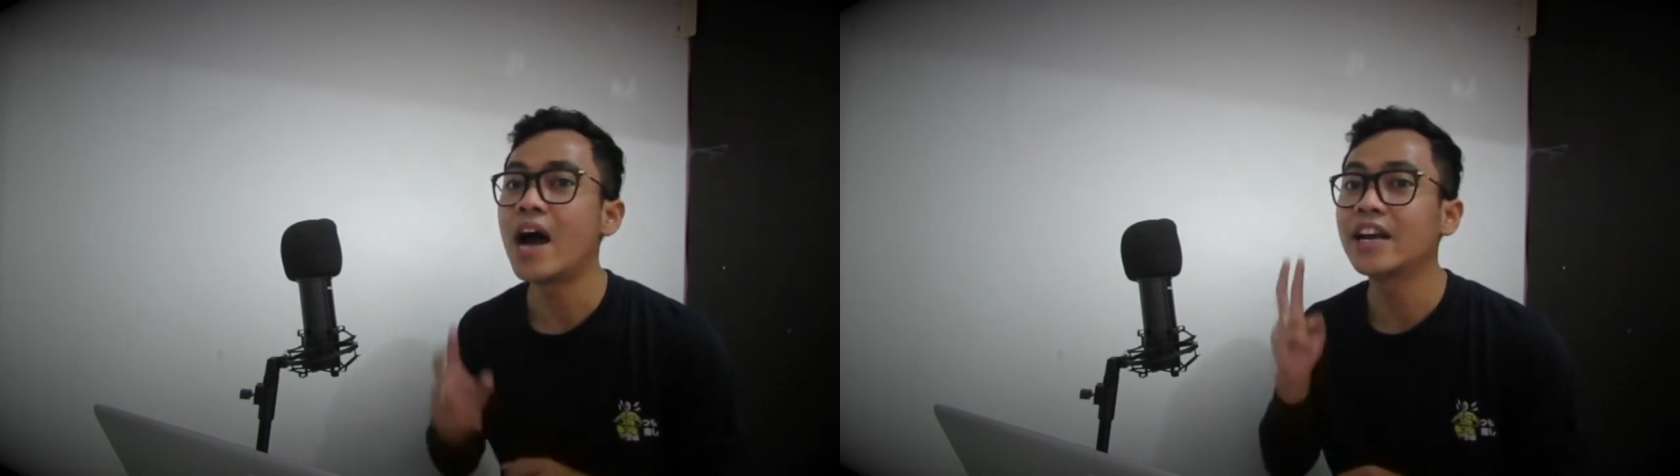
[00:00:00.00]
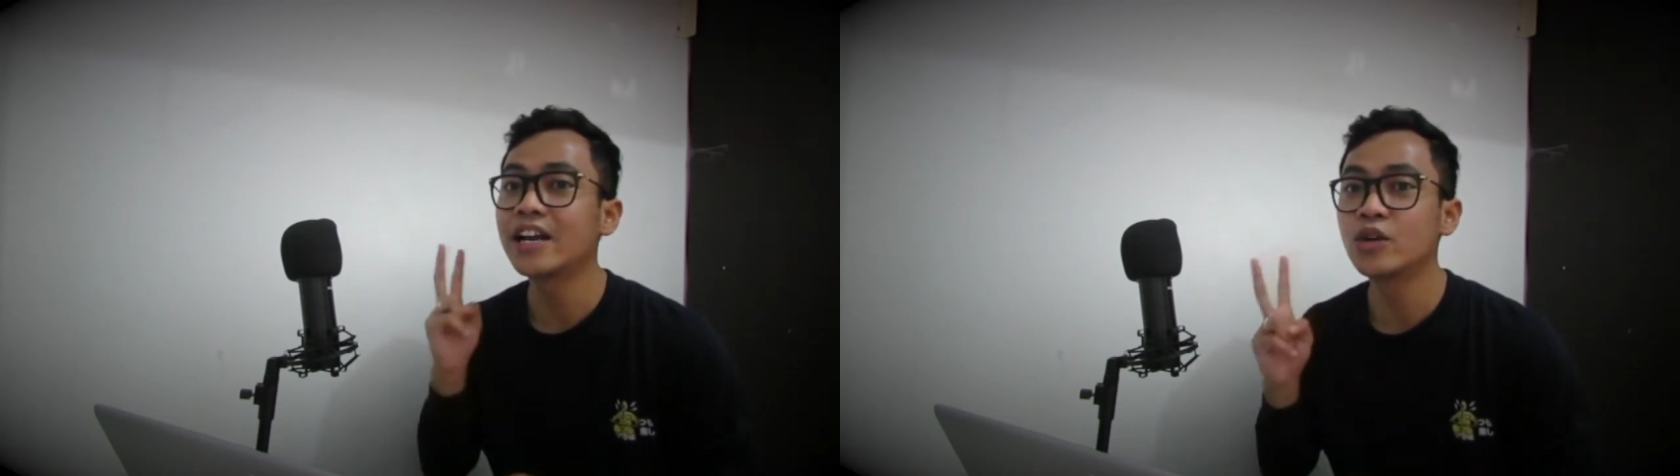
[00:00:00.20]

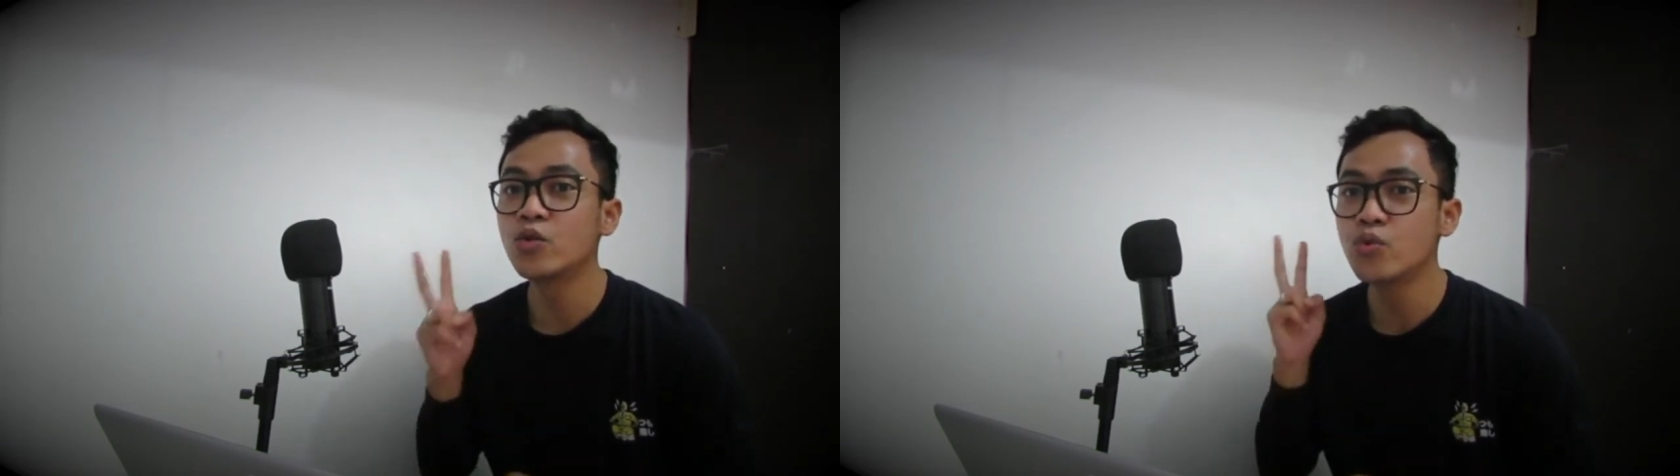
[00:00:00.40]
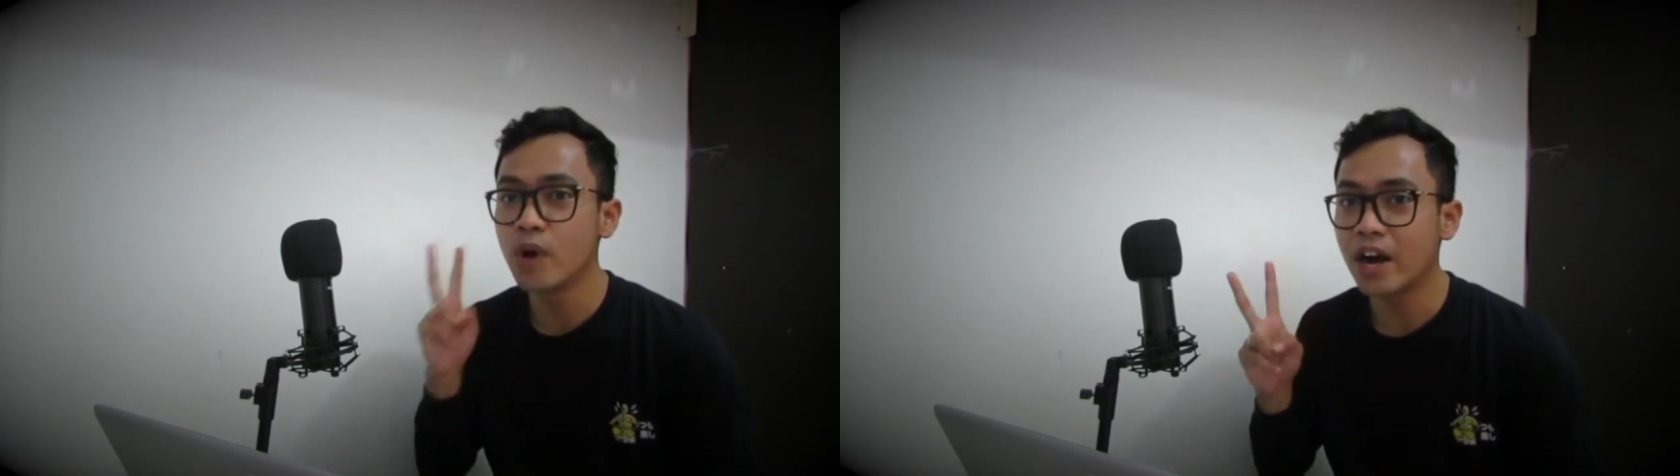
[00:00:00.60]
ada
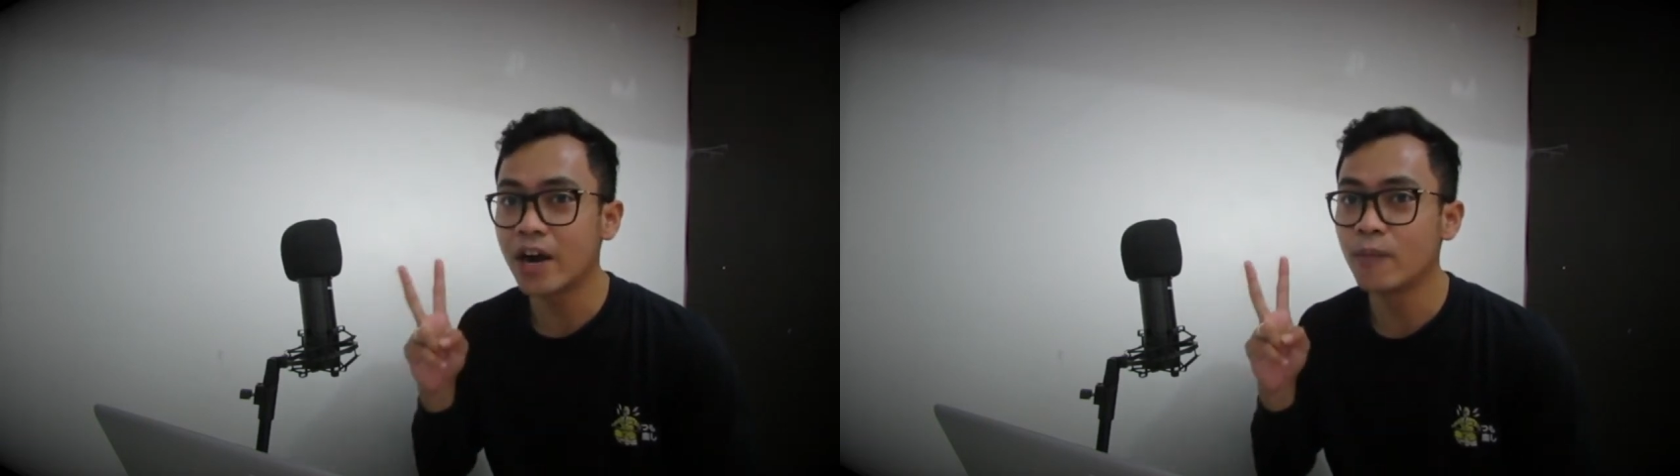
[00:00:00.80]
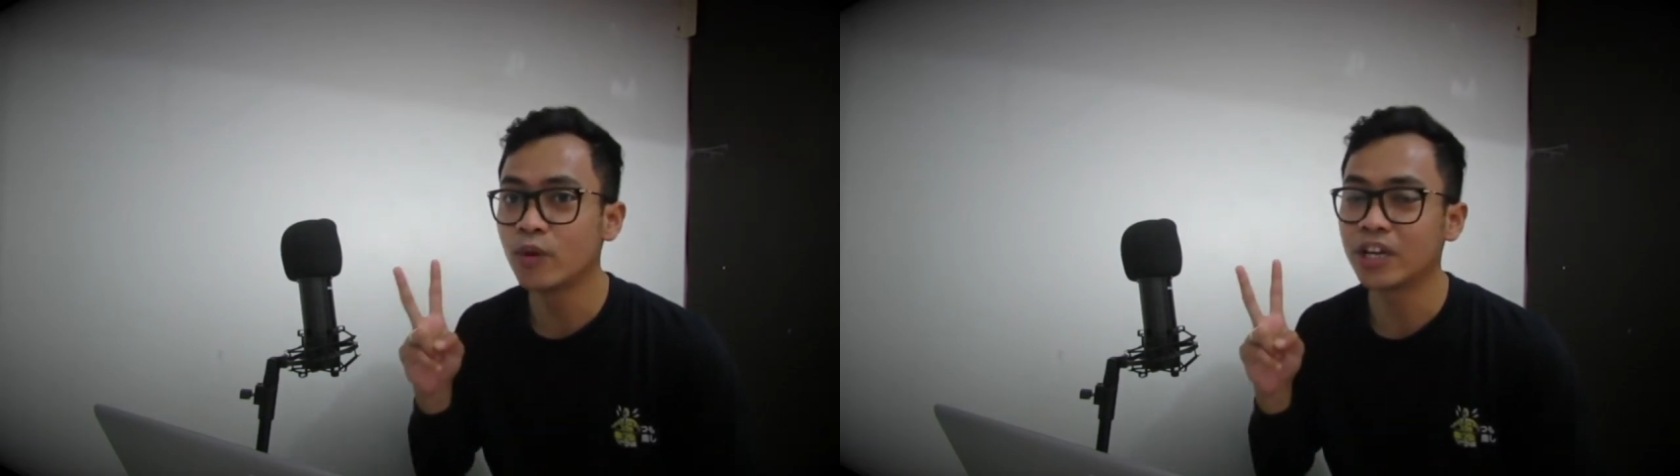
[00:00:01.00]
dua
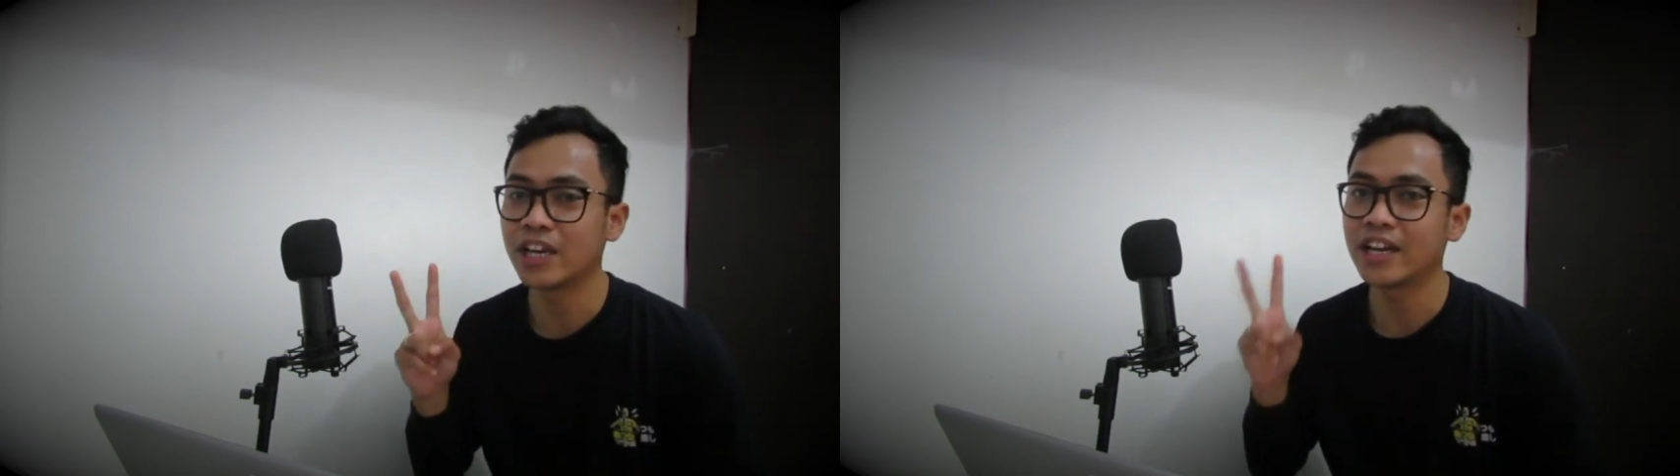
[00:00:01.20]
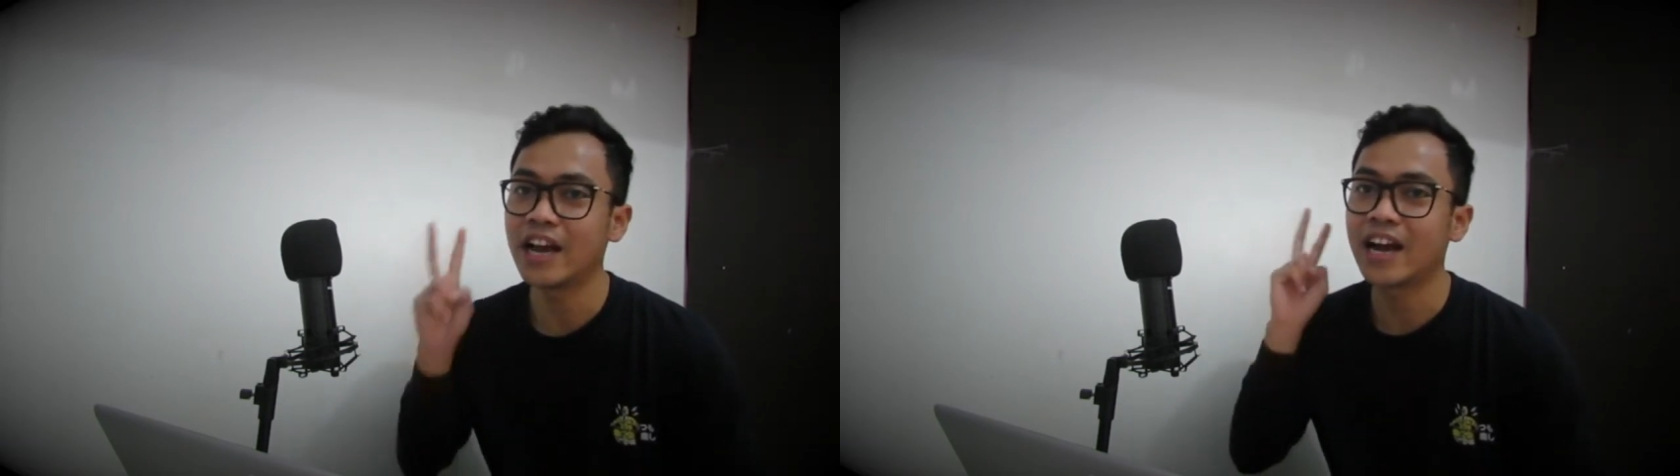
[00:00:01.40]
kemungkinan yang